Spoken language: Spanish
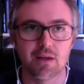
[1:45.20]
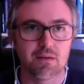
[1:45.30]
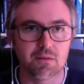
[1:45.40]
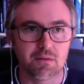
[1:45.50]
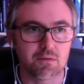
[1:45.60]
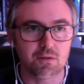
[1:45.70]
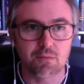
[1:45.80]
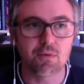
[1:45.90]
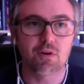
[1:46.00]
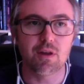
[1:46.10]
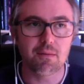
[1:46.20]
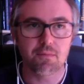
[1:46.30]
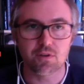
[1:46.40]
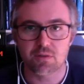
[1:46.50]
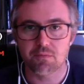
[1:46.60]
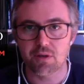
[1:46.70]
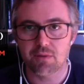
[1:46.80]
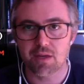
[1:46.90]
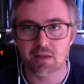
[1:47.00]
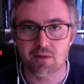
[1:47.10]
Yo te pongo el ejemplo siempre de mi
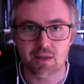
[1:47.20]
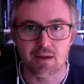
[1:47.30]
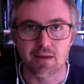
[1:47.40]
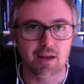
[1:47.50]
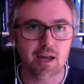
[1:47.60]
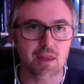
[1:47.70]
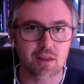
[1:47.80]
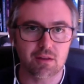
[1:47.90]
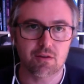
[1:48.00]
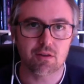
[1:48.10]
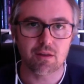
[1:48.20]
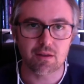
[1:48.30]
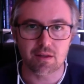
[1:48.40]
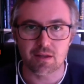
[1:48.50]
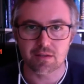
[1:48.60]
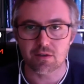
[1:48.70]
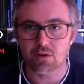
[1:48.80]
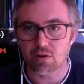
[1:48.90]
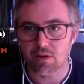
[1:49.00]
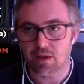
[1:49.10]
actividad. Hay centros de,
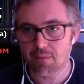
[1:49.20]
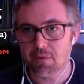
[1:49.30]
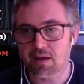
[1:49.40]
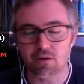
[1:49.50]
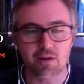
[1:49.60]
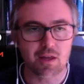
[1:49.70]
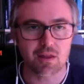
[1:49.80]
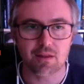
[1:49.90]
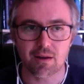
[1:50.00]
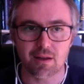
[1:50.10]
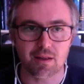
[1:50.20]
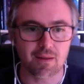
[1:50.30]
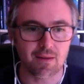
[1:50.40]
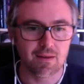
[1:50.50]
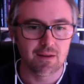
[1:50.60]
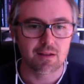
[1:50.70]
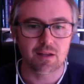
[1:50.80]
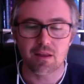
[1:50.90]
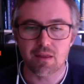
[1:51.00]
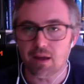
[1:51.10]
psicología, pedagogía, etcétera, que tardan
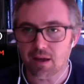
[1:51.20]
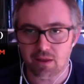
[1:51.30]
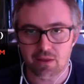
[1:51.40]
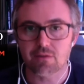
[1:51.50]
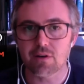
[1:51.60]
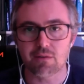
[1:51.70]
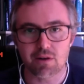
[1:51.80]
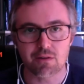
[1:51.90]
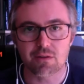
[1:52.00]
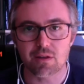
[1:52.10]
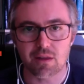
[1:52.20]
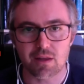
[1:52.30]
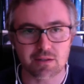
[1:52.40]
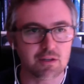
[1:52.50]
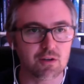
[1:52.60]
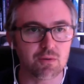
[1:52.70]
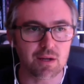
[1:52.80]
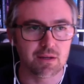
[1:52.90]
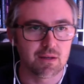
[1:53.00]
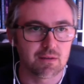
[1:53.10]
tres días en hacer una evaluación de TDAH y cobran
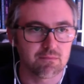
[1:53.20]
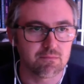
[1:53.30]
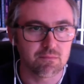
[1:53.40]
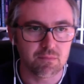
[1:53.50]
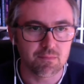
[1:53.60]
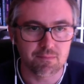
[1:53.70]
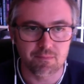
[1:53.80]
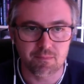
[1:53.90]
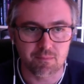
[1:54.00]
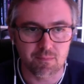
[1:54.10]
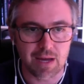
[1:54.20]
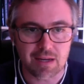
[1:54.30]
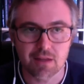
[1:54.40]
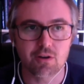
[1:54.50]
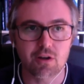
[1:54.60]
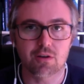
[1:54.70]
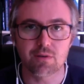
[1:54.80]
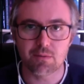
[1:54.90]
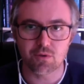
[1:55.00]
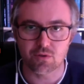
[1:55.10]
mm, mm, más de lo que
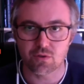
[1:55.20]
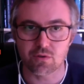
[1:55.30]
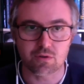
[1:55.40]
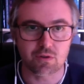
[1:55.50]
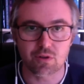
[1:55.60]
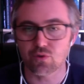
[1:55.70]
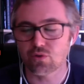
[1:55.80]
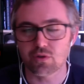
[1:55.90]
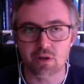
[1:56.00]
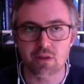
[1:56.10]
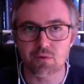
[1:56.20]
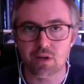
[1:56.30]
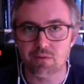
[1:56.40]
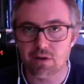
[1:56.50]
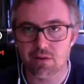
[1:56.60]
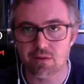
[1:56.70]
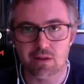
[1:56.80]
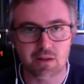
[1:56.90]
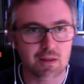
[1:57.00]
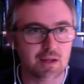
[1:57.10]
cobramos nosotros. Nosotros, hacemos una evaluación de
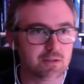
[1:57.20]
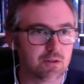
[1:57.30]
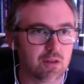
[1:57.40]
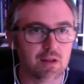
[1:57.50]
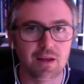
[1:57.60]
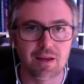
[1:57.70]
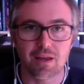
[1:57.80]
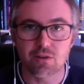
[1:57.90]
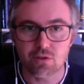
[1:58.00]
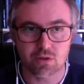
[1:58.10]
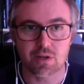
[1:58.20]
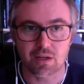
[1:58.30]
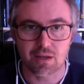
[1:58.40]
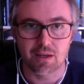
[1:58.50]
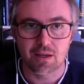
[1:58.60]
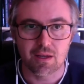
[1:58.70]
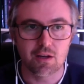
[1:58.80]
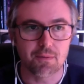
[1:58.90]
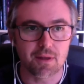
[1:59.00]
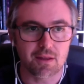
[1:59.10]
TDAH de en dos horas y
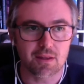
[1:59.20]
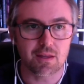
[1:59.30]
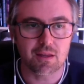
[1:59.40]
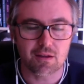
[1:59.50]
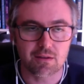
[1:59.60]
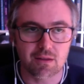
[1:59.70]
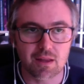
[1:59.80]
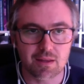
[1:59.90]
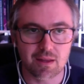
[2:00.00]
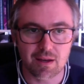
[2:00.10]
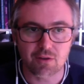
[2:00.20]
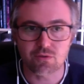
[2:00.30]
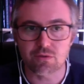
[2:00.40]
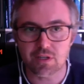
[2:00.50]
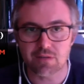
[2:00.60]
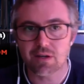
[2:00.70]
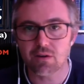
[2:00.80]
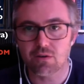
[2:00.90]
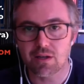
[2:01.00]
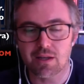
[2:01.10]
los pacientes de, la consulta se van con
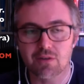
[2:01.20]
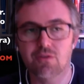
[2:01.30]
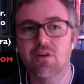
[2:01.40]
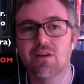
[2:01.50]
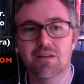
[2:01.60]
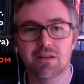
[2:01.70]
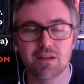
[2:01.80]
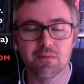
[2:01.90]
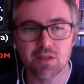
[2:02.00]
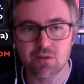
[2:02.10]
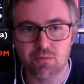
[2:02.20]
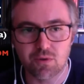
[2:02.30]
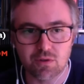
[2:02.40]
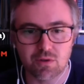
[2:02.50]
el diagnóstico y el tratamiento puesto y